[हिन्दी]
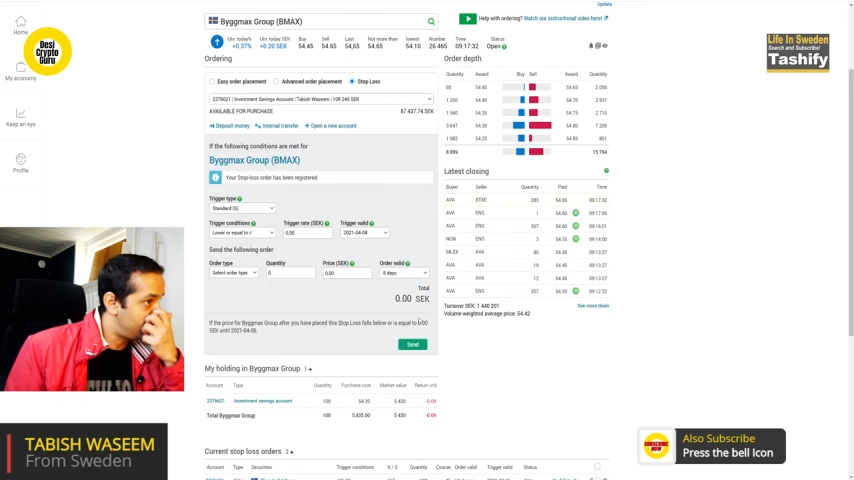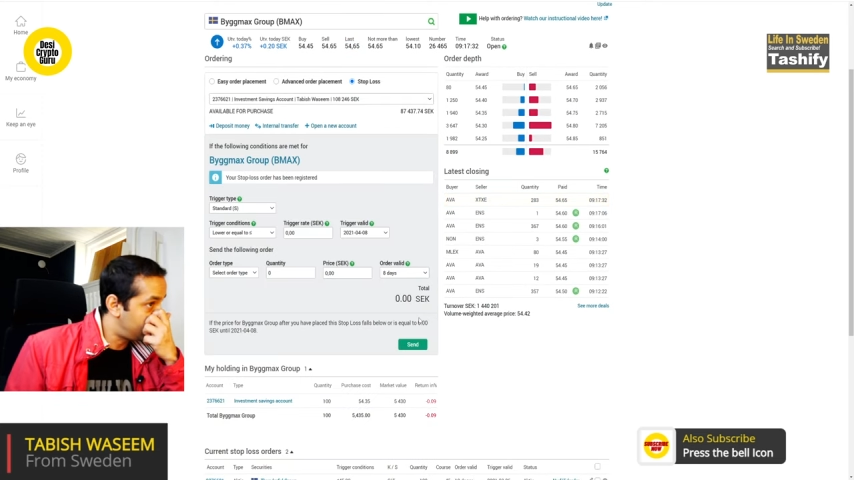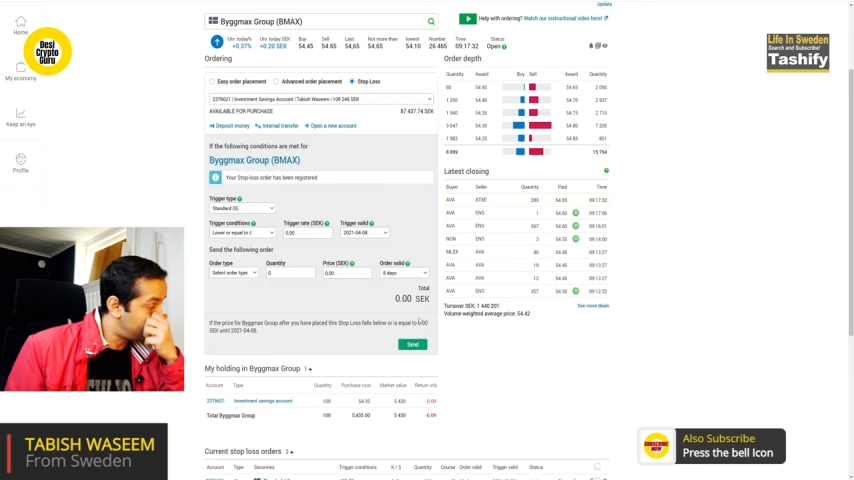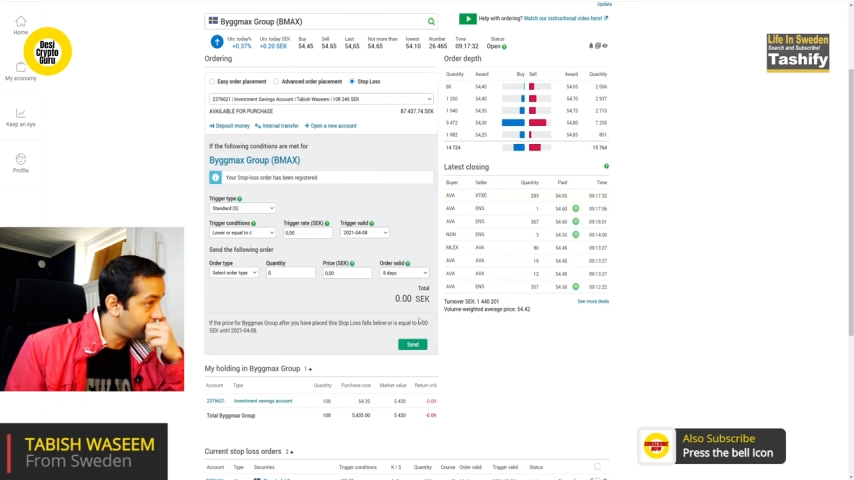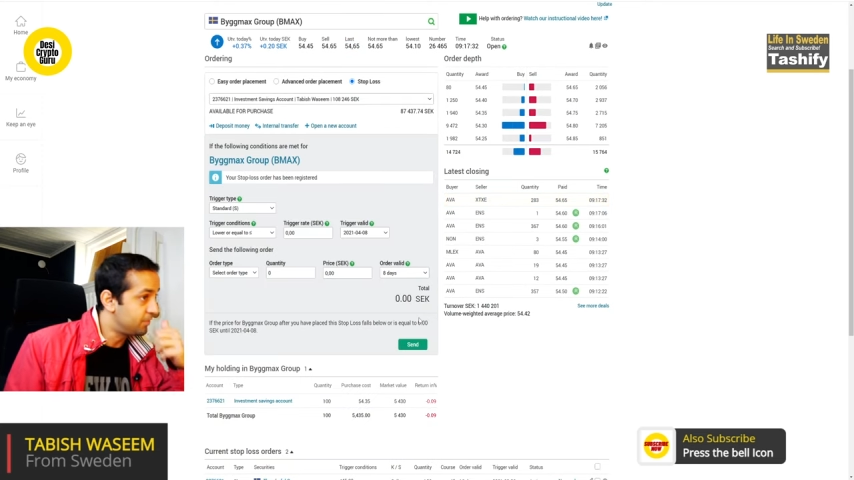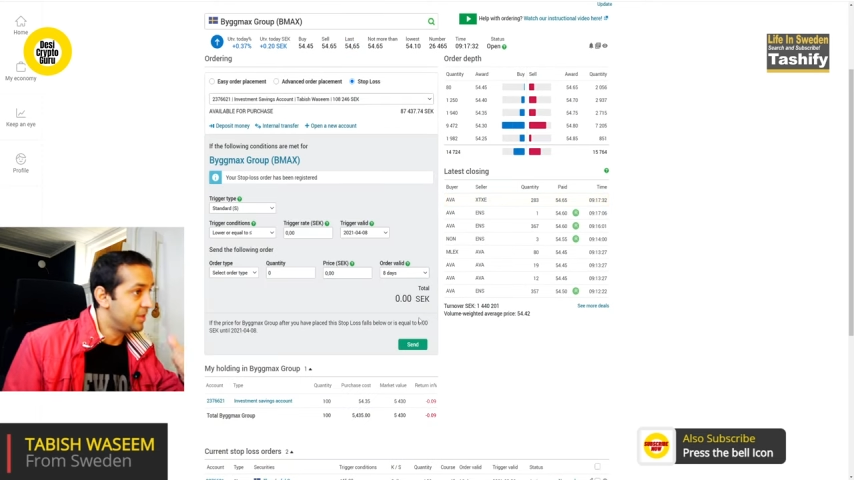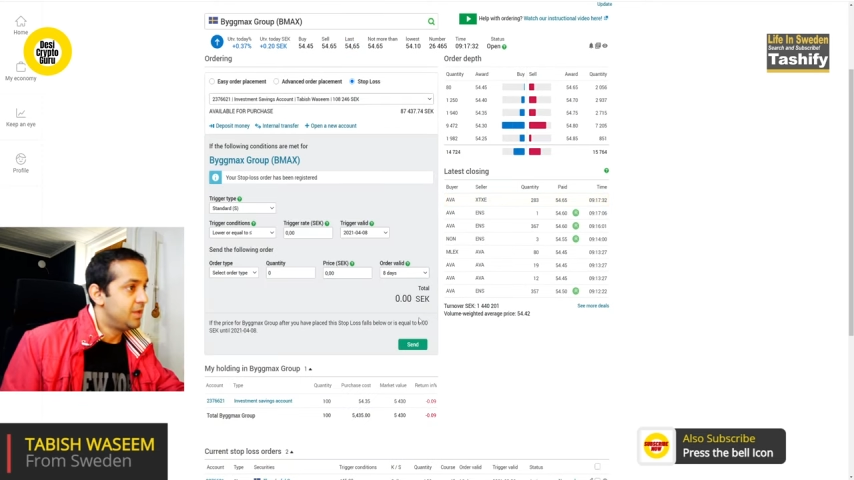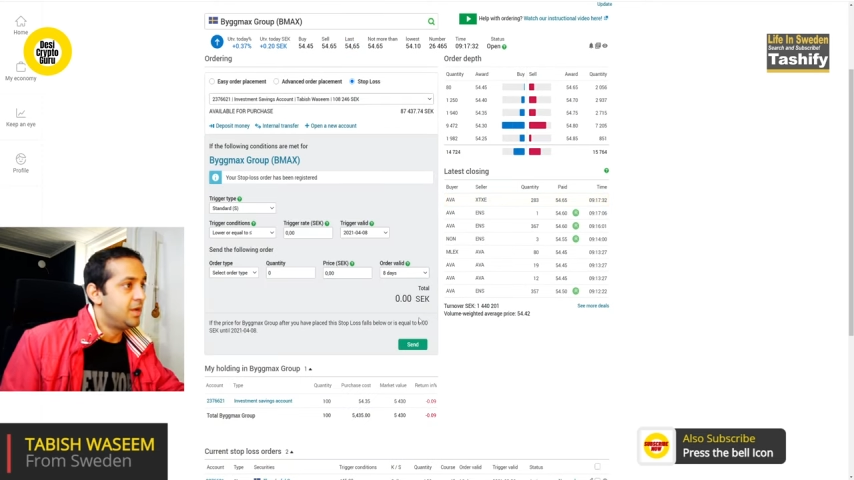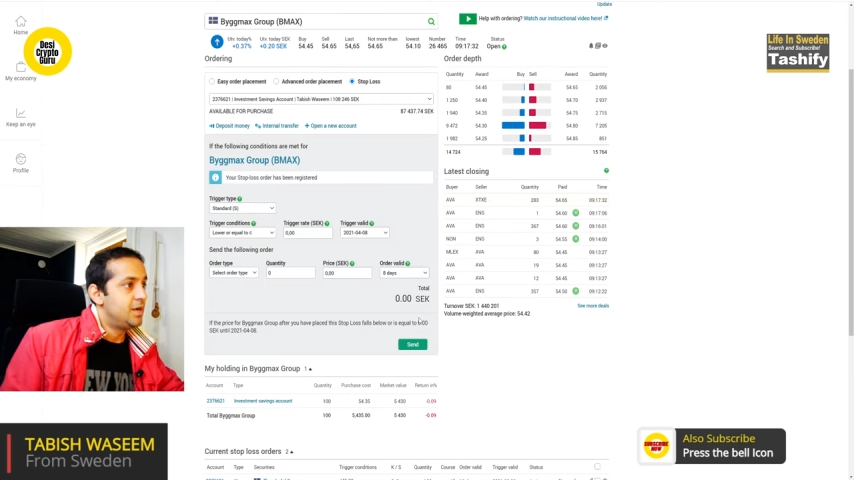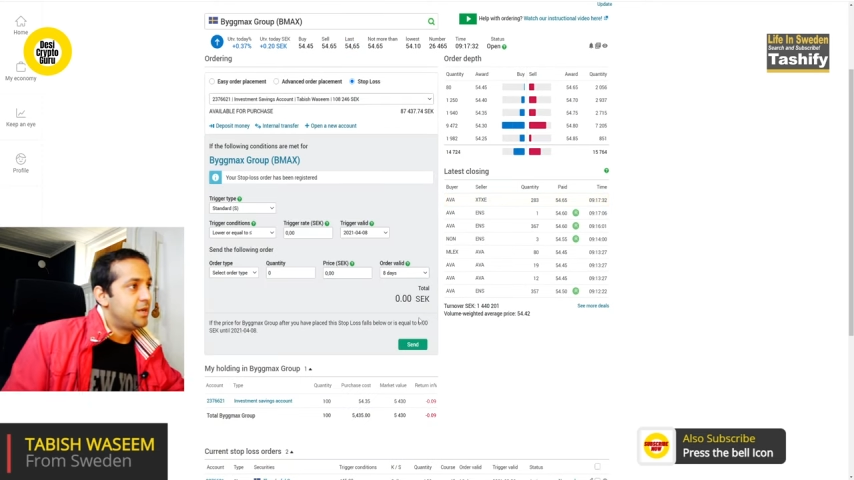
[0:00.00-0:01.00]
ये ऑर्डर
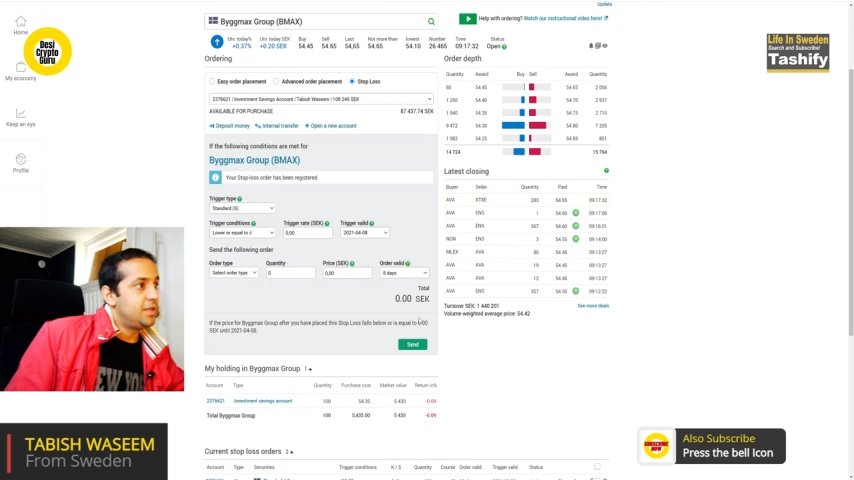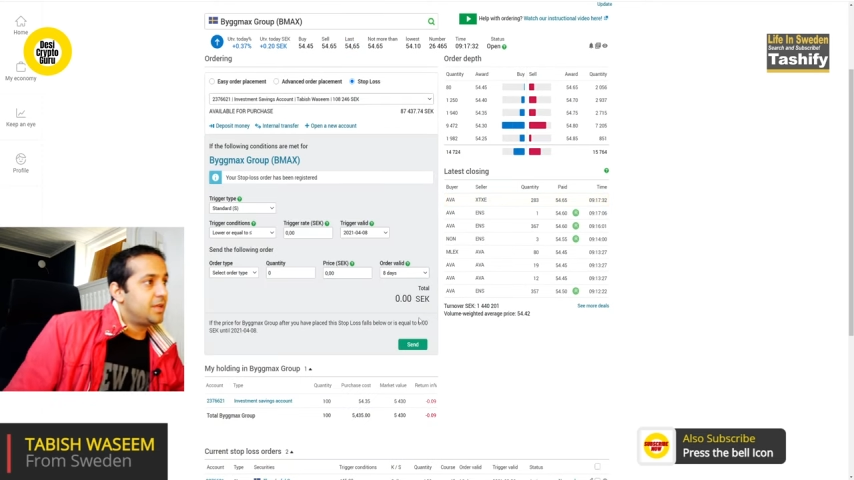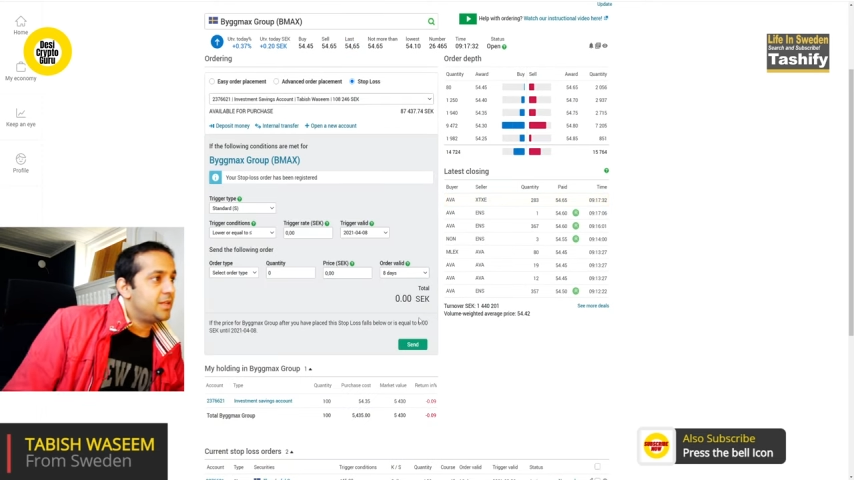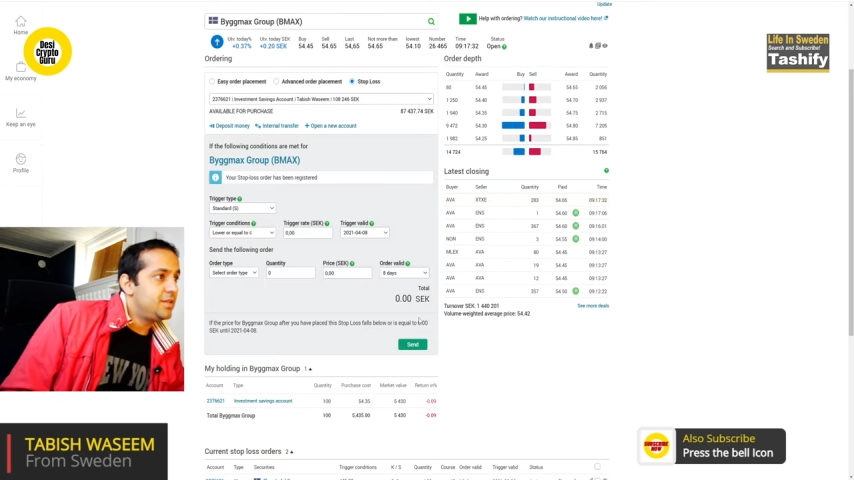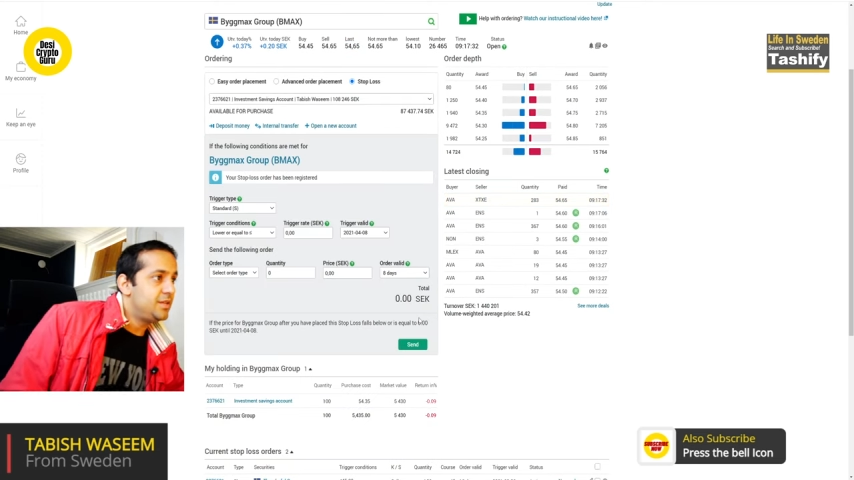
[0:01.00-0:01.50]
ठीक है